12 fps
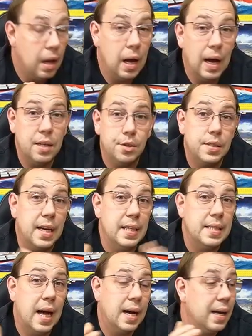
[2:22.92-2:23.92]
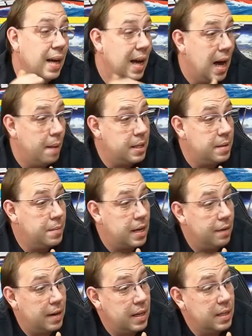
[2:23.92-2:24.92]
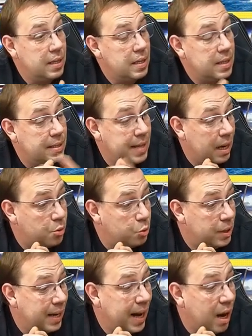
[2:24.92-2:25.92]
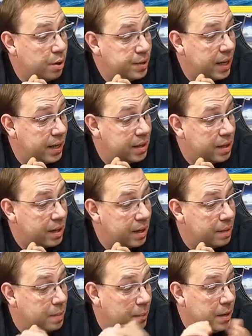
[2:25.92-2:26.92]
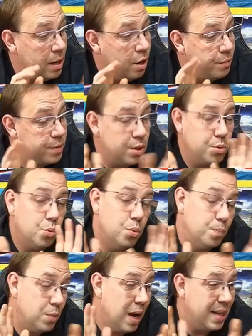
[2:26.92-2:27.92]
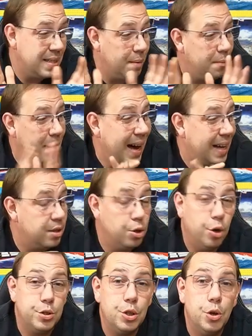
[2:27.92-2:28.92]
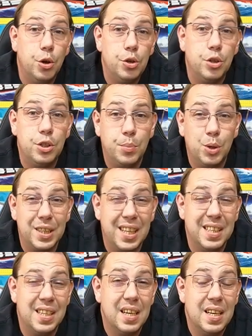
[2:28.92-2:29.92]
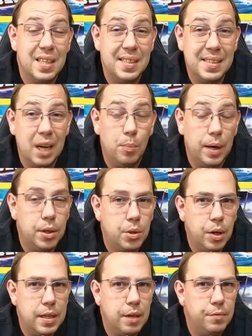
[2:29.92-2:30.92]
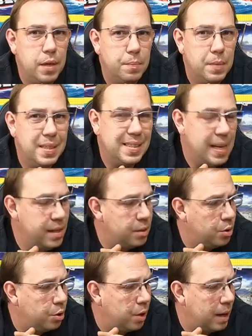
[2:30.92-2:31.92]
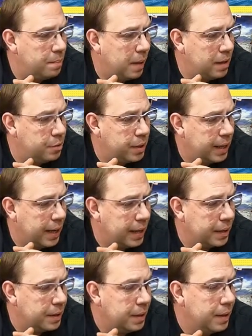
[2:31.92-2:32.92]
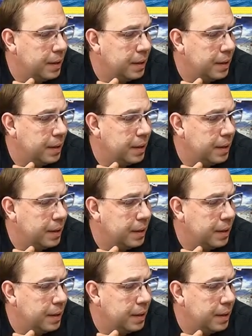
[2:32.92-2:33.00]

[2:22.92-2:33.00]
Ansonsten kann ich sagen, habe ich die mittlerweile sehr gut ausgerichtet gekriegt. Bei mir läuft sie zu, ja, sagen wir mal 98, 99 Prozent sauber durch. Da fliegt mir selten nur noch ein Ball durch die Gegend.